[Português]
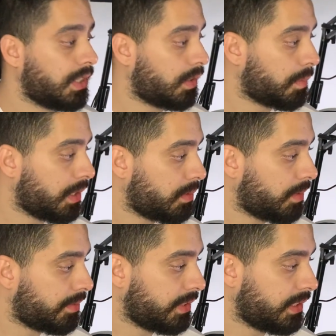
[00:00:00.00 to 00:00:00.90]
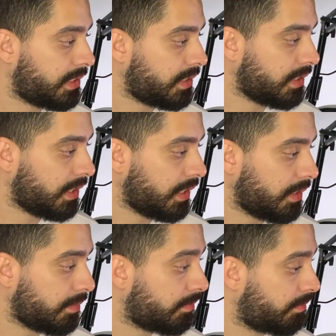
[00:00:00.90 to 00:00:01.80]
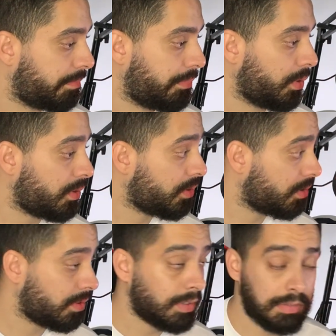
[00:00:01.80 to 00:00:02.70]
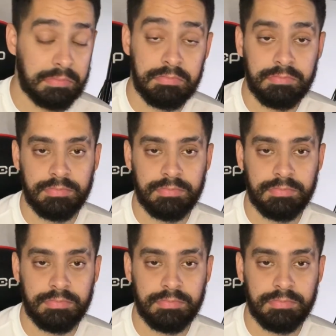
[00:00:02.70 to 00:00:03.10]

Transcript: Santos mais uma vez é, pouco jogou,